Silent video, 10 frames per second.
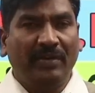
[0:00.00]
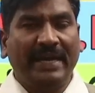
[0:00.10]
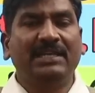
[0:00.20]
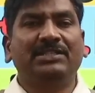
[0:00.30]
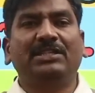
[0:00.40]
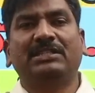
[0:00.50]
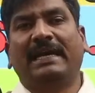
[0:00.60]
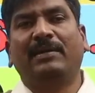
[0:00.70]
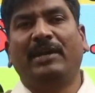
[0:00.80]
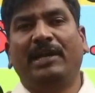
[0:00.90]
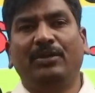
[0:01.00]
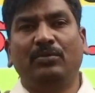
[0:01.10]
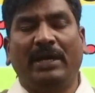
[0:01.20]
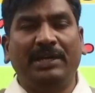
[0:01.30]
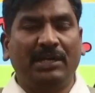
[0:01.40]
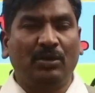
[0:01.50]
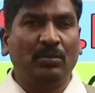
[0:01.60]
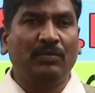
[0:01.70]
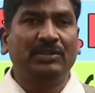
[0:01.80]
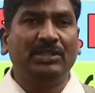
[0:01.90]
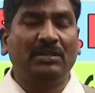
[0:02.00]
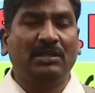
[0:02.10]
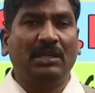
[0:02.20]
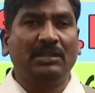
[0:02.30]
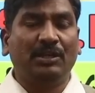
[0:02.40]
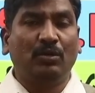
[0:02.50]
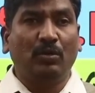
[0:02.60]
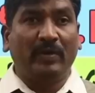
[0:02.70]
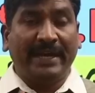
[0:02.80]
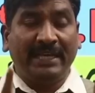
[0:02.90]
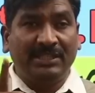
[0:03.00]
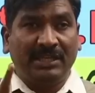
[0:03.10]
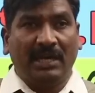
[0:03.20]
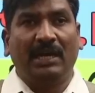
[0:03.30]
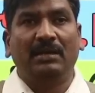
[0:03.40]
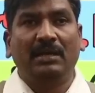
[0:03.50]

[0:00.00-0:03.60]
వేకెన్సీస్ కనబడలేదు అనేటటువంటి విద్యార్థులందరికీ కూడా ఒక హెచ్చరిక